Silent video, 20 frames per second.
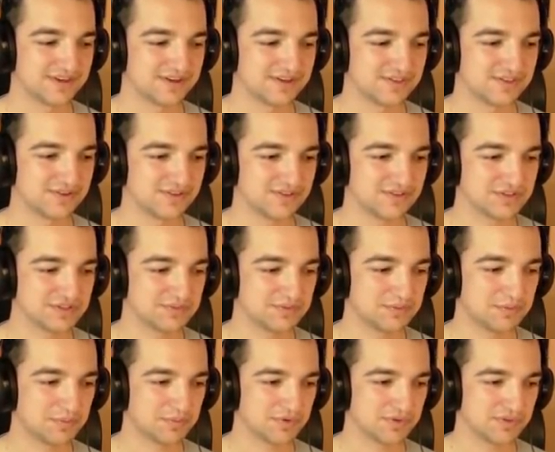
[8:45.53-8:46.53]
Chodzi o to, żeby
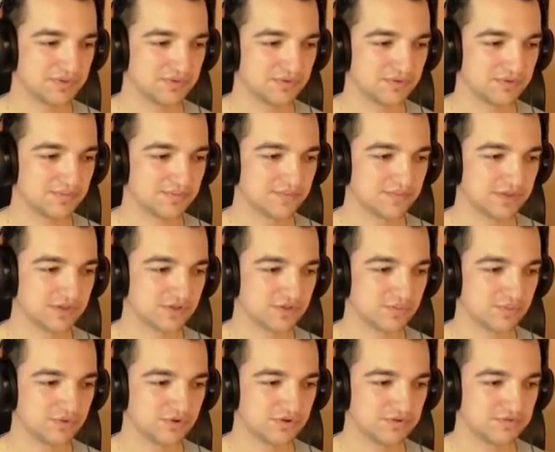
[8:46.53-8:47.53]
po prostu
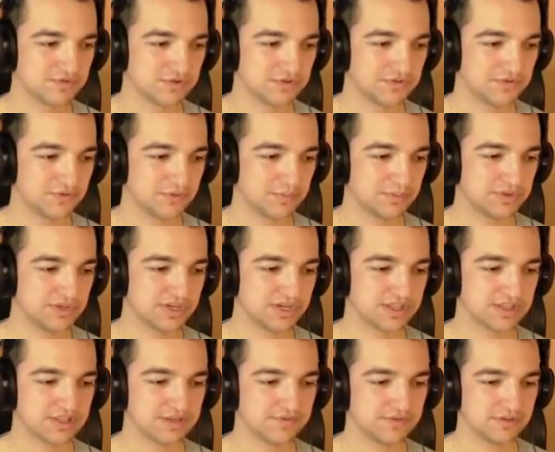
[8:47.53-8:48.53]
ktoś mógł komfortowo
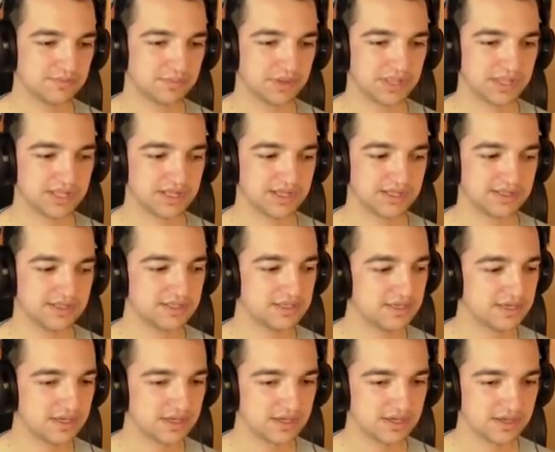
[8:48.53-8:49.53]
podjechać nawet
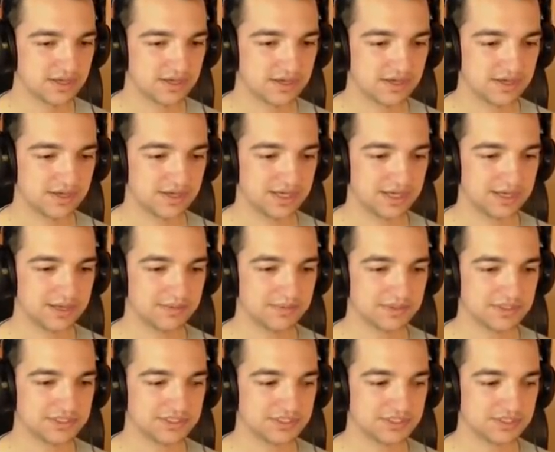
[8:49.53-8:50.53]
Passerati
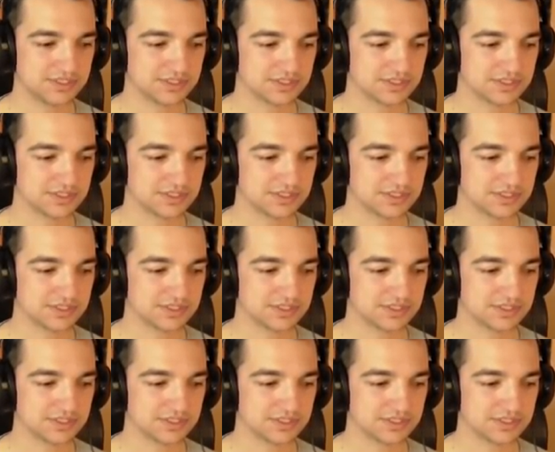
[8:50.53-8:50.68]
B3.